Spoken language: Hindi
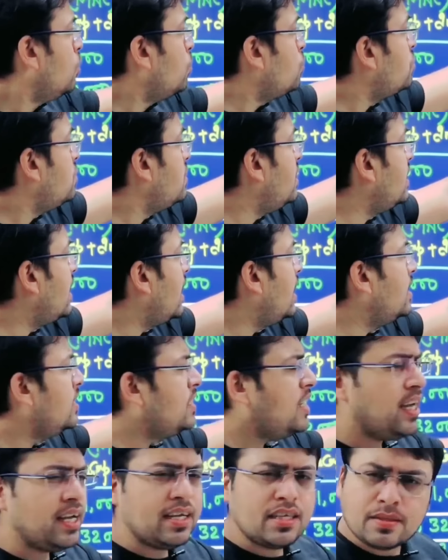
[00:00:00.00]
उसने डाल
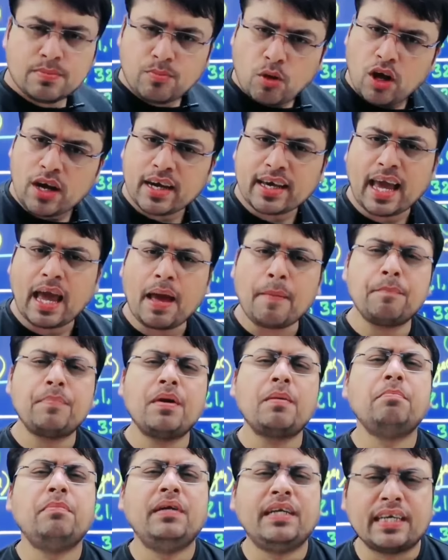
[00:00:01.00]
दिया स्मॉल कैप
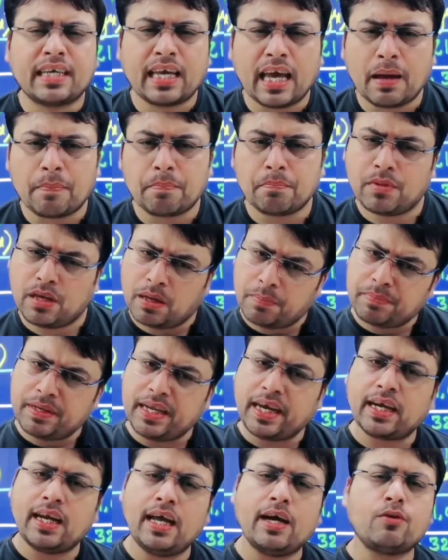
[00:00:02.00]
में मिड कैप में
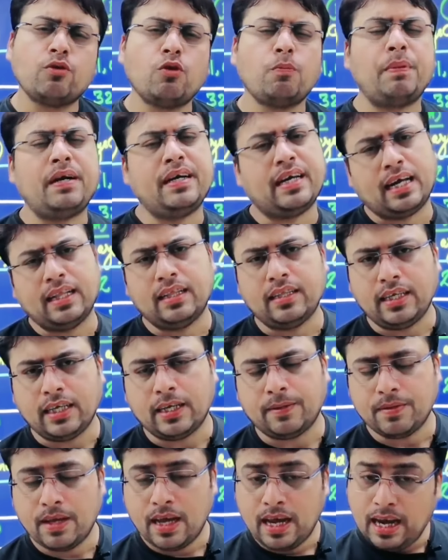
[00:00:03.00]
अपने एक लाख रुपए डाल
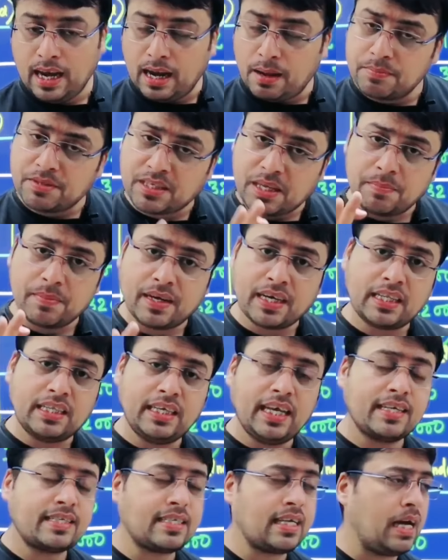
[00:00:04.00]
दिया लमसम कर
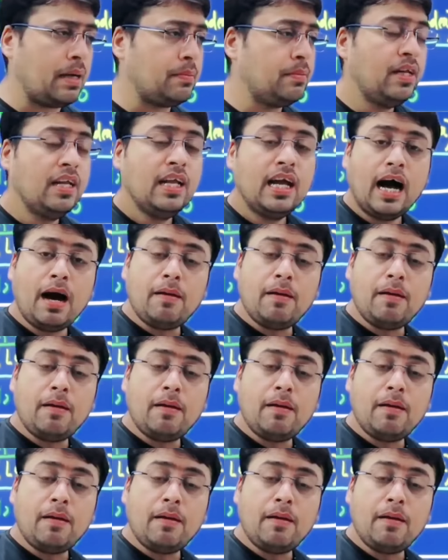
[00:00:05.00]
दिया साहब